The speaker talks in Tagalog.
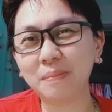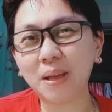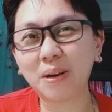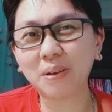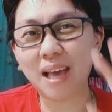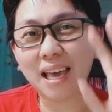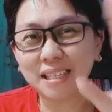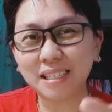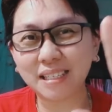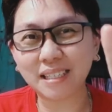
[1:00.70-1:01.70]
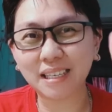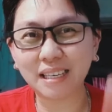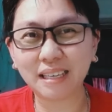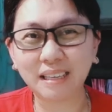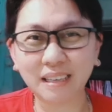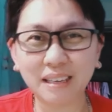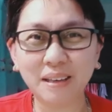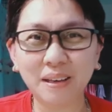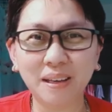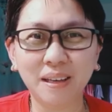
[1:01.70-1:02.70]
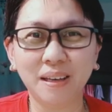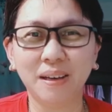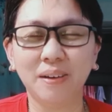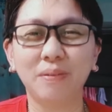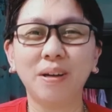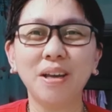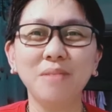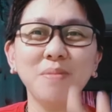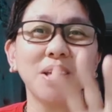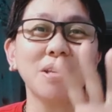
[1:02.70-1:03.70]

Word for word: Pero guys, huwag kayong